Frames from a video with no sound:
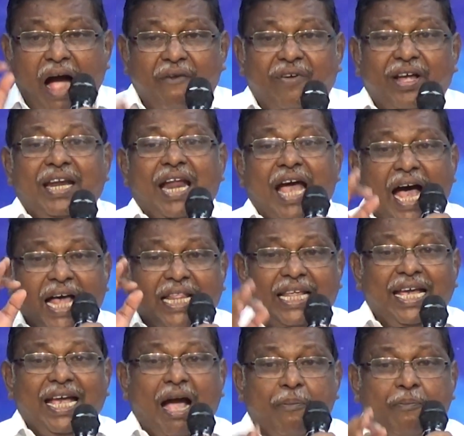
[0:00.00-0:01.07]
அவன்
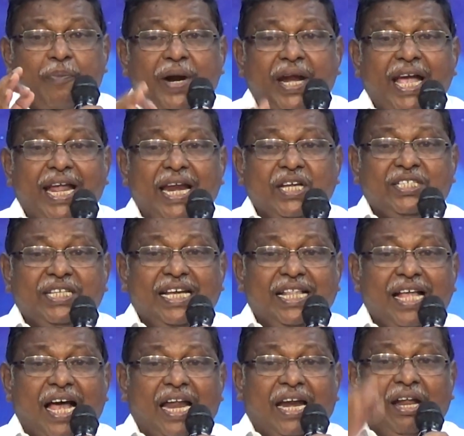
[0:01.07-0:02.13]
அதை அப்படி என்ன
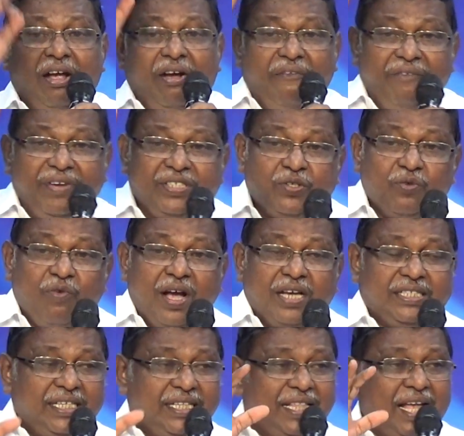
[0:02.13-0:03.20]
செய்தான்
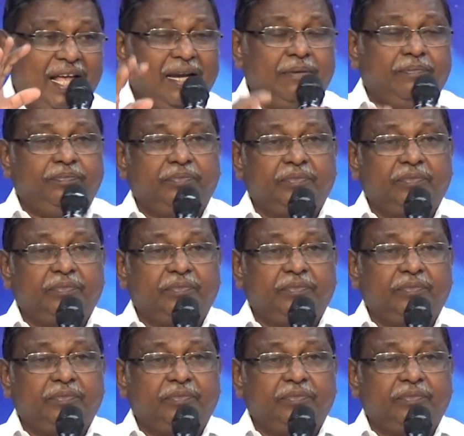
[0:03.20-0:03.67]
விசுவாசித்தான்